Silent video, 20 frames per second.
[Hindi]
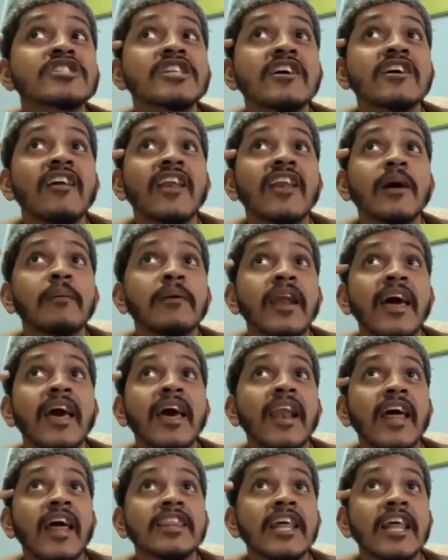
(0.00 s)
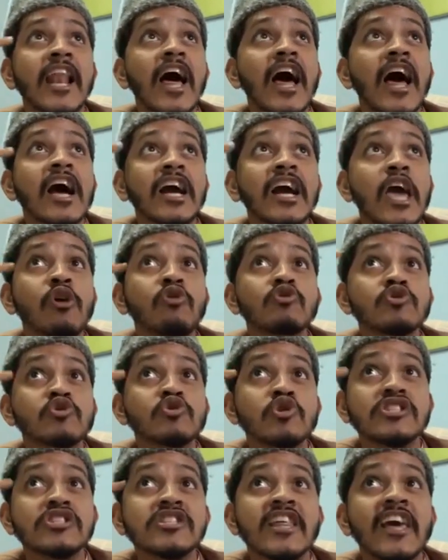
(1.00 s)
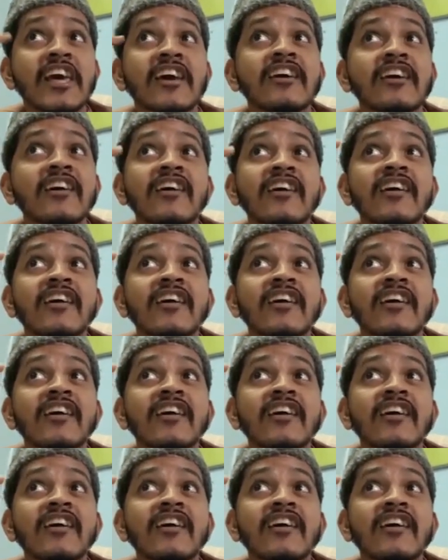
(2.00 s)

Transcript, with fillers: और दिमाग सोचने वाला बनाए अल्लाह ताला